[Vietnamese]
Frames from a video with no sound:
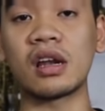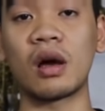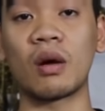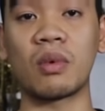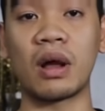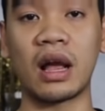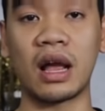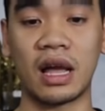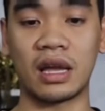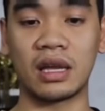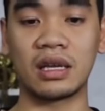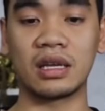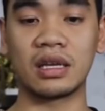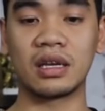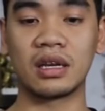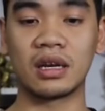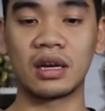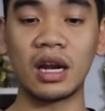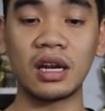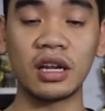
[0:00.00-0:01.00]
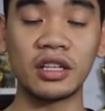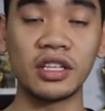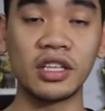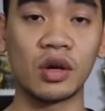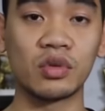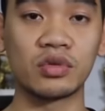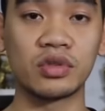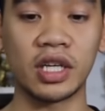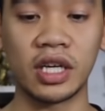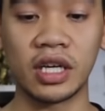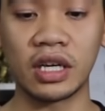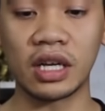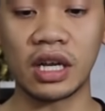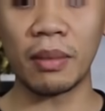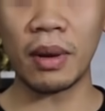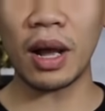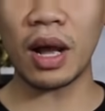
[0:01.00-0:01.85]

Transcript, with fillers: độc hại, rất là nhiều chì. Các